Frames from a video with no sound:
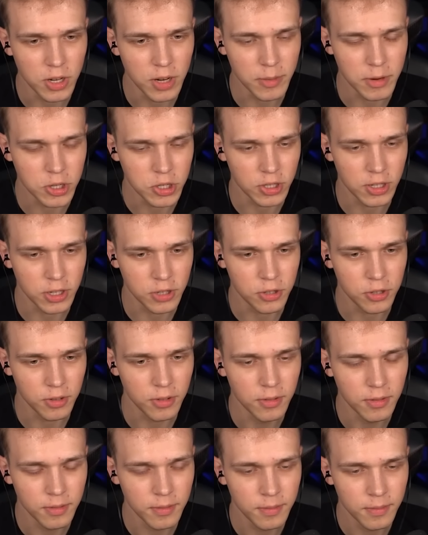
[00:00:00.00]
Ile masz tych Już nasion?
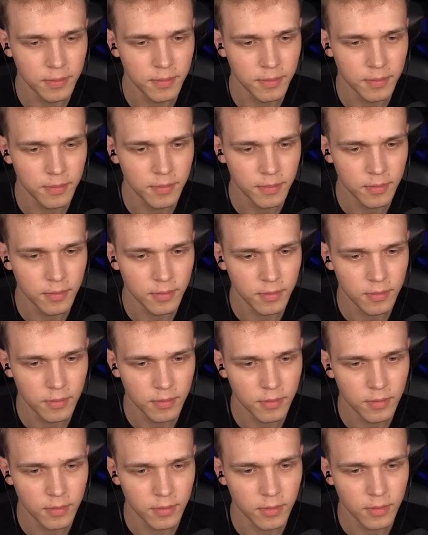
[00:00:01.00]
mam
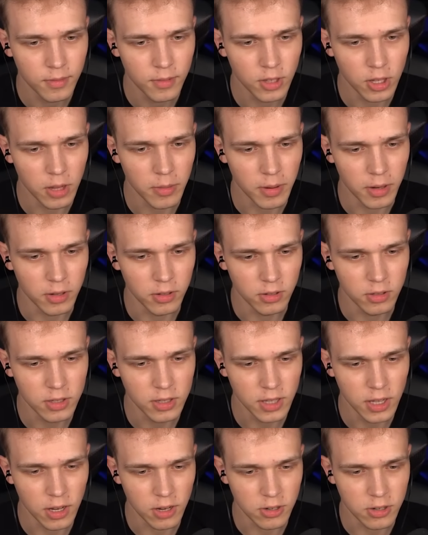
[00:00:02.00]
52. Dobra, no to
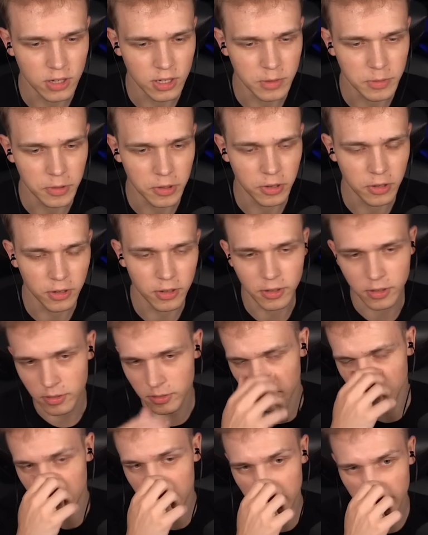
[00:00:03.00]
starczy, no spokojnie.
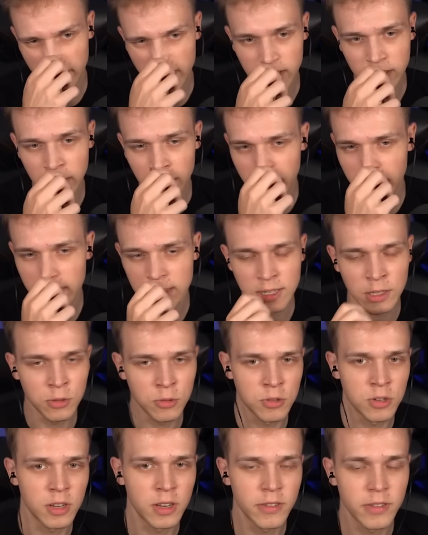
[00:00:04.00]
Dobra, to nawet, nawet za
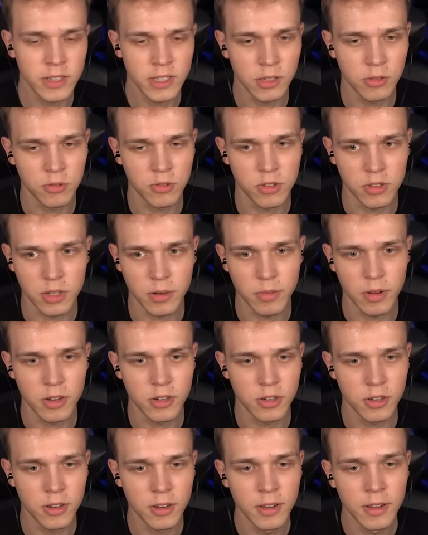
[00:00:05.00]
dużo, nawet za dużo
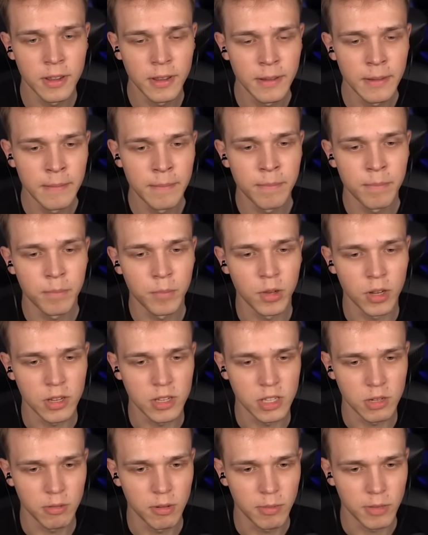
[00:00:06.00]
zrobiłaś ich. Bo nie
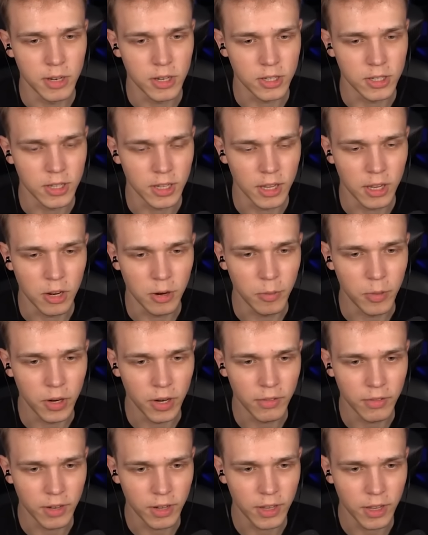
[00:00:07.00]
zrobimy aż takiego
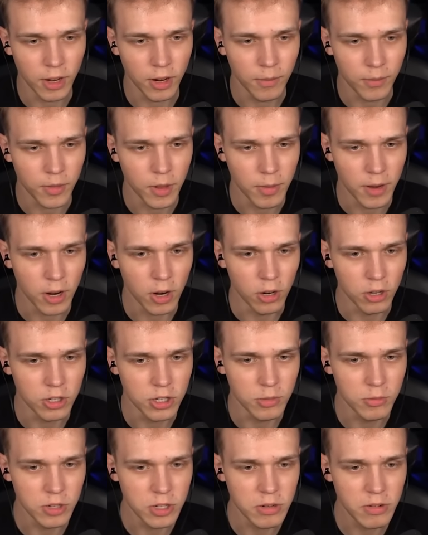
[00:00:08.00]
pola wielkiego. Dobra,
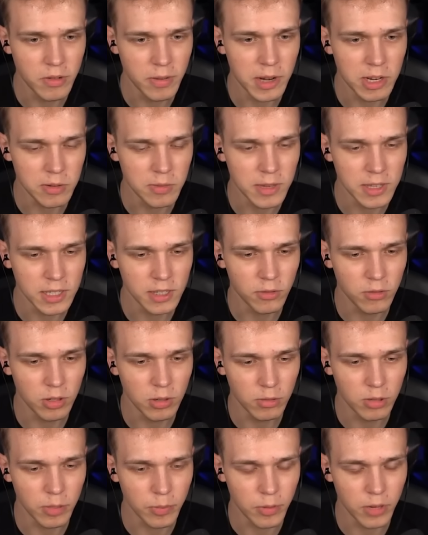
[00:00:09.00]
chodź. I musimy wybrać miejsce, w
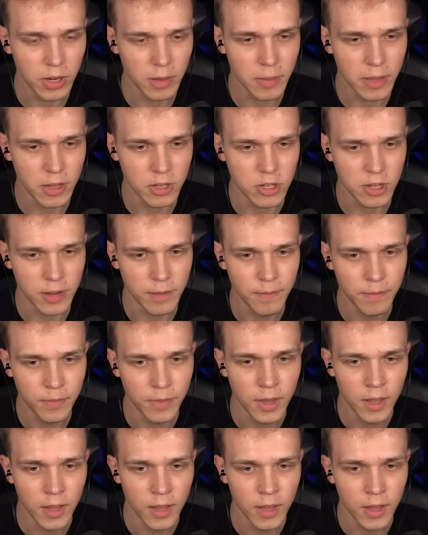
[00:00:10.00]
którym to pole będzie.